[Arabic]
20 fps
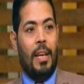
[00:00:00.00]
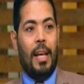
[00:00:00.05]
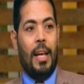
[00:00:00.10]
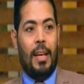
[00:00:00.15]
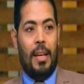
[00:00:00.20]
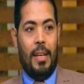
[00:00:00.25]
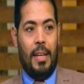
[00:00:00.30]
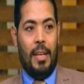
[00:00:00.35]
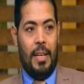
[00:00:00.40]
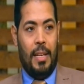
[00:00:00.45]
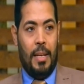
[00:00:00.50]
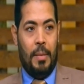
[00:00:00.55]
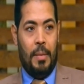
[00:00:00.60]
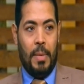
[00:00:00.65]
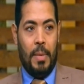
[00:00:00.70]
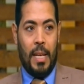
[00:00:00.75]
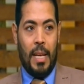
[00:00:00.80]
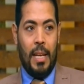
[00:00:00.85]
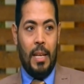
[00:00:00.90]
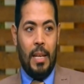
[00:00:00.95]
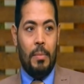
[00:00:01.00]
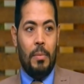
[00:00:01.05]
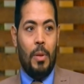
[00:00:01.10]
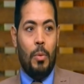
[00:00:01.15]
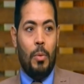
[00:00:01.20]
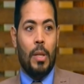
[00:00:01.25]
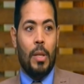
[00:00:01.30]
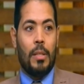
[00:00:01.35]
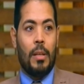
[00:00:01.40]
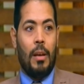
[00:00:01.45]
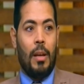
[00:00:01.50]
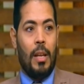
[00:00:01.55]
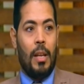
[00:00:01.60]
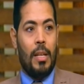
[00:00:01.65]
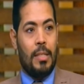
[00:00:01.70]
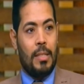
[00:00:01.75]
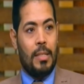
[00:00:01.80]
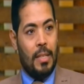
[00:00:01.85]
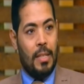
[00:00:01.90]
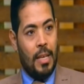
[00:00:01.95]
لا احنا بنتكلم دلوقتي اه
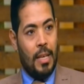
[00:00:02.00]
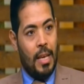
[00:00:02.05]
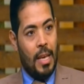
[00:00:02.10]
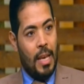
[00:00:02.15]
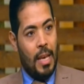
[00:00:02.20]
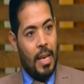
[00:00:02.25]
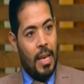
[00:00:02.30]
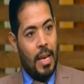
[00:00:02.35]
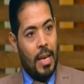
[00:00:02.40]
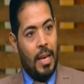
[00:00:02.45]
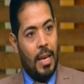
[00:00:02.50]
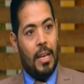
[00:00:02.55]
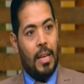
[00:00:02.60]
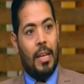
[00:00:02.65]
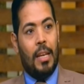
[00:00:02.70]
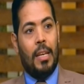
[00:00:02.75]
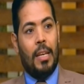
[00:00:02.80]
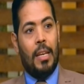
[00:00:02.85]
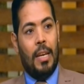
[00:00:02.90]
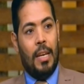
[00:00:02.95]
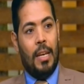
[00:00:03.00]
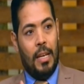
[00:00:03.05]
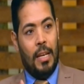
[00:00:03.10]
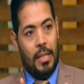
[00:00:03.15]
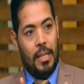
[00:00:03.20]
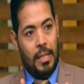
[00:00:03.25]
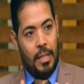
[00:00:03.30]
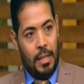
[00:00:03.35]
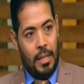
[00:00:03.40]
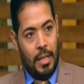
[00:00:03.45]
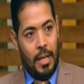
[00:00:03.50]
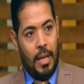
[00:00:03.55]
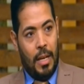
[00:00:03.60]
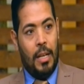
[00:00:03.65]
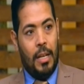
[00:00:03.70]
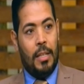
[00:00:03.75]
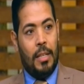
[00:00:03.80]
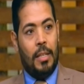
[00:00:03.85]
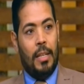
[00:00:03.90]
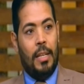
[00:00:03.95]
دلوقتي حضرتك اتطلقت طلاق طبعا بعد قد ايه آه،
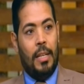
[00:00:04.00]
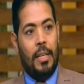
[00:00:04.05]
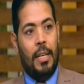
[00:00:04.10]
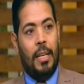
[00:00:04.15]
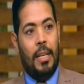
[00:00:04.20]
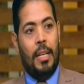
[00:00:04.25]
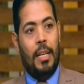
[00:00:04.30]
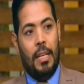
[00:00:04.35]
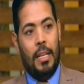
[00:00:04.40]
بقى؟ طلاق